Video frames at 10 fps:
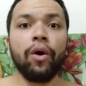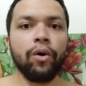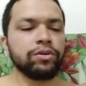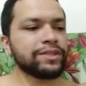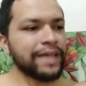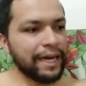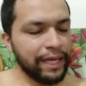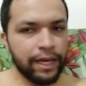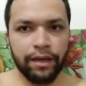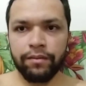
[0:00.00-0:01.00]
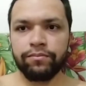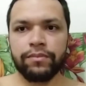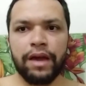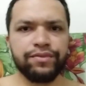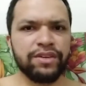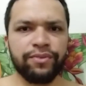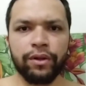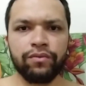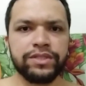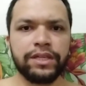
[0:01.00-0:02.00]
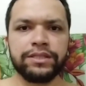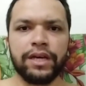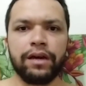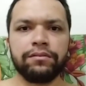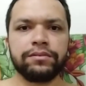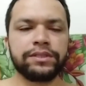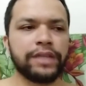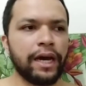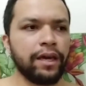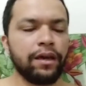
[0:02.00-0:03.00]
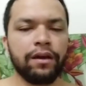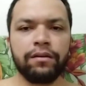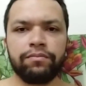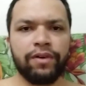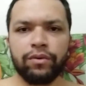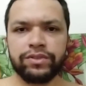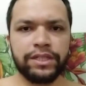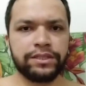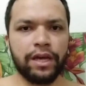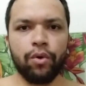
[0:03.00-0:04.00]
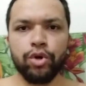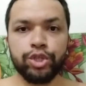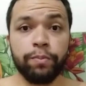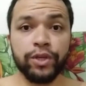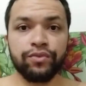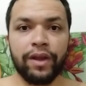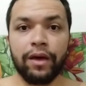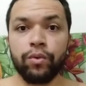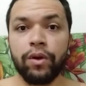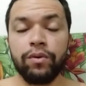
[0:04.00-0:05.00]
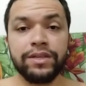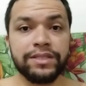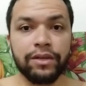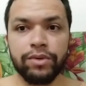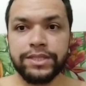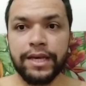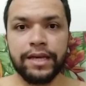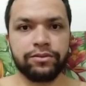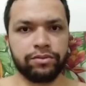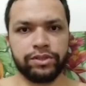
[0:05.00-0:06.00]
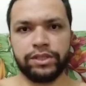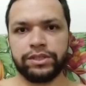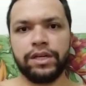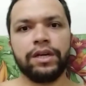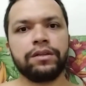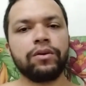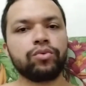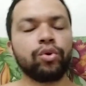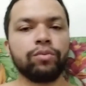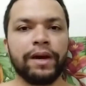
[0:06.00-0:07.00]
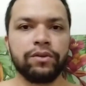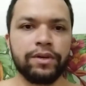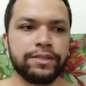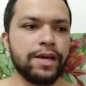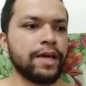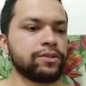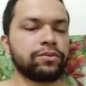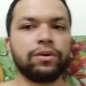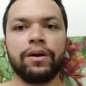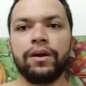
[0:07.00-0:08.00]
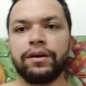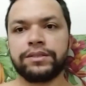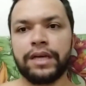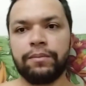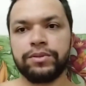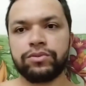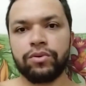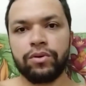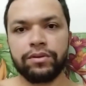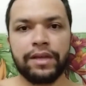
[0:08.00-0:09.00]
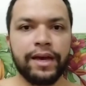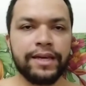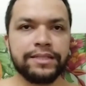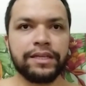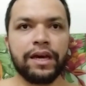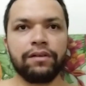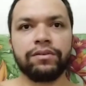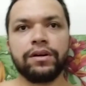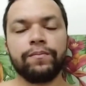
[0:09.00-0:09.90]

ou sair. Aí você fala o que você quiser, sai, fala o que você quiser. Hoje eu posso falar o que eu quiser do exército, gente. Não tô mais no exército, sabe? Eu sou da reserva.